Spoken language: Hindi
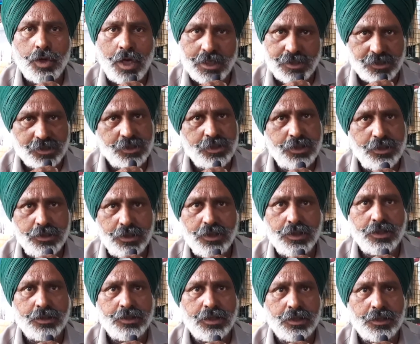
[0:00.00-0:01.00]
कष्ट नहीं
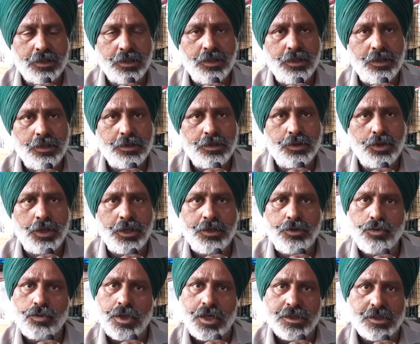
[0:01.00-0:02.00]
देना चाहते ये
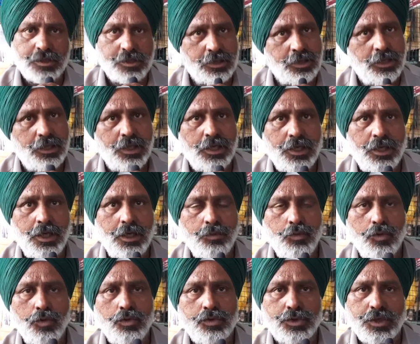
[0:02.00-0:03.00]
जो कष्ट दे रहे हैं
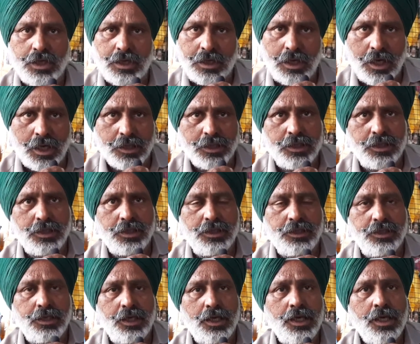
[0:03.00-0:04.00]
वो सरकार दे
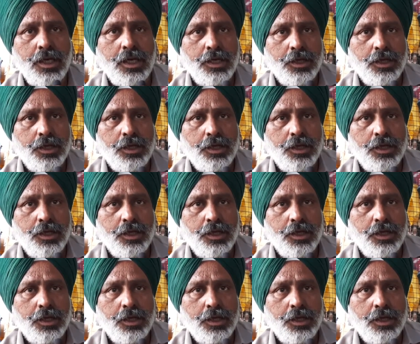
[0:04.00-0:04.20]
रही है